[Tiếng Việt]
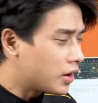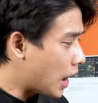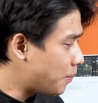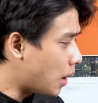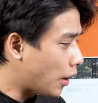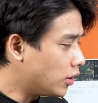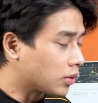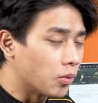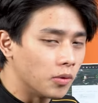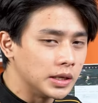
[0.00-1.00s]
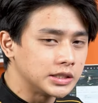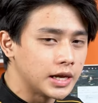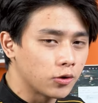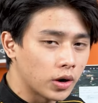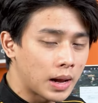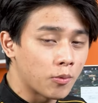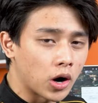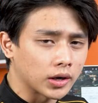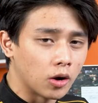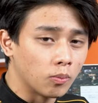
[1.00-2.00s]
đảm bảo được bộ PC của anh em
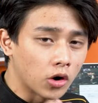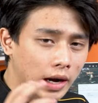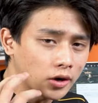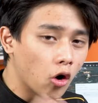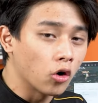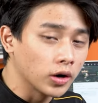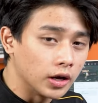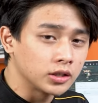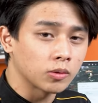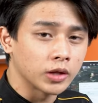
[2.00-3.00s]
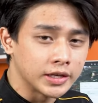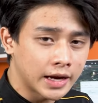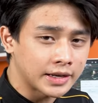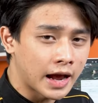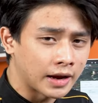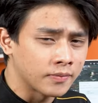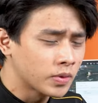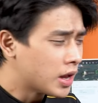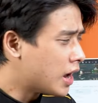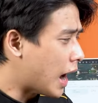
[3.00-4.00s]
hoạt động một cách ổn định trong thời gian dài
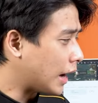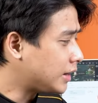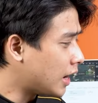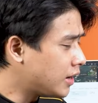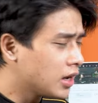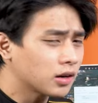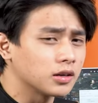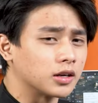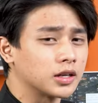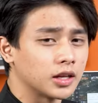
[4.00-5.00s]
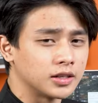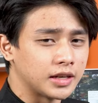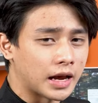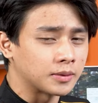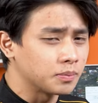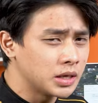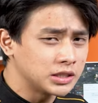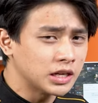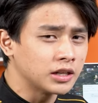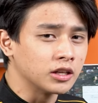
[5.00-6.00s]
hạn chế nhất được cái tình trạng
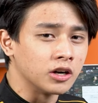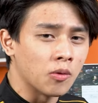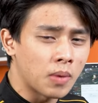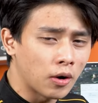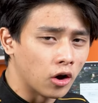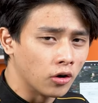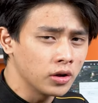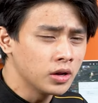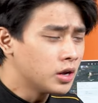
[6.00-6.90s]
PC tự động báo lỗi